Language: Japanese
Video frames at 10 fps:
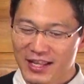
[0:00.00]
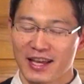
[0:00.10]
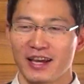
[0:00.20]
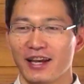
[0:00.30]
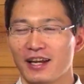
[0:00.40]

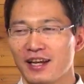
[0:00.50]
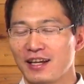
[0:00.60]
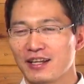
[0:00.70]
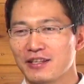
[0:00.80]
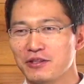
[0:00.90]
で
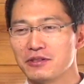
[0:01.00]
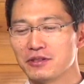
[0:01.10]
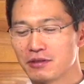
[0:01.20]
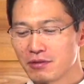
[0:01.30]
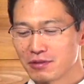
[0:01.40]

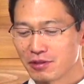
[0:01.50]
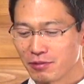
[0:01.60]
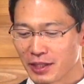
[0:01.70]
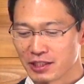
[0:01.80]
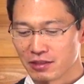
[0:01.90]
ニューヨーク
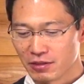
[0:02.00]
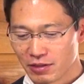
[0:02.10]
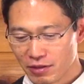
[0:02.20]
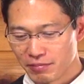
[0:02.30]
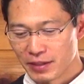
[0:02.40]
の街
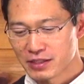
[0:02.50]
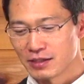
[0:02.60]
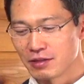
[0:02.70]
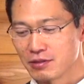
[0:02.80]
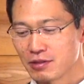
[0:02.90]
をバス
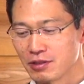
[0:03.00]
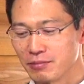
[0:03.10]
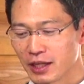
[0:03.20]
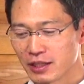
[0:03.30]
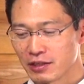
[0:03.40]
がぐるぐ
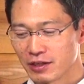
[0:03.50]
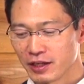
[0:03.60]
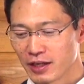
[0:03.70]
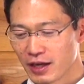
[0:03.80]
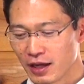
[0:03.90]
る回ってる
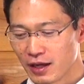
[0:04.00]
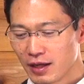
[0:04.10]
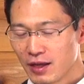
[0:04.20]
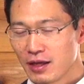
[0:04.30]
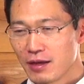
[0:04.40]
間
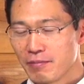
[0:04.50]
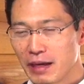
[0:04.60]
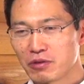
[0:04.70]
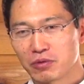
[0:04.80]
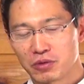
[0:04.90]

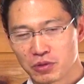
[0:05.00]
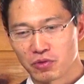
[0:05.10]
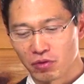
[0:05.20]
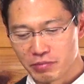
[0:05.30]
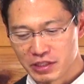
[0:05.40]
窓の
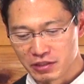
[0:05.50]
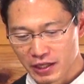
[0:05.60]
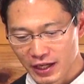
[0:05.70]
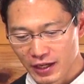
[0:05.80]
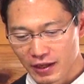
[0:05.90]
外を見ず
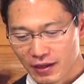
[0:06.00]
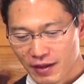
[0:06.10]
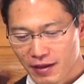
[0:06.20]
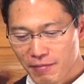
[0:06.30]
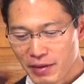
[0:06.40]
に
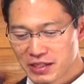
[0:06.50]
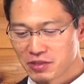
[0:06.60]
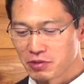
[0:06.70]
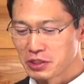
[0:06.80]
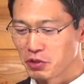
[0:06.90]

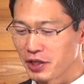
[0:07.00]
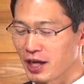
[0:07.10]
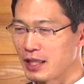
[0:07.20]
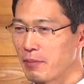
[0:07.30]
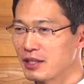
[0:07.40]
バスの後ろで
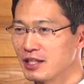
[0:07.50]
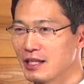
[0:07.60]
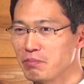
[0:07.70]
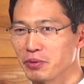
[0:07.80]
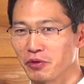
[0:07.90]
固まって
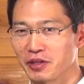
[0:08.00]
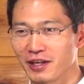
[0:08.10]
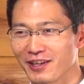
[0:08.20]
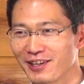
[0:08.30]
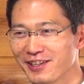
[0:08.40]
ジャンプを呼んでたの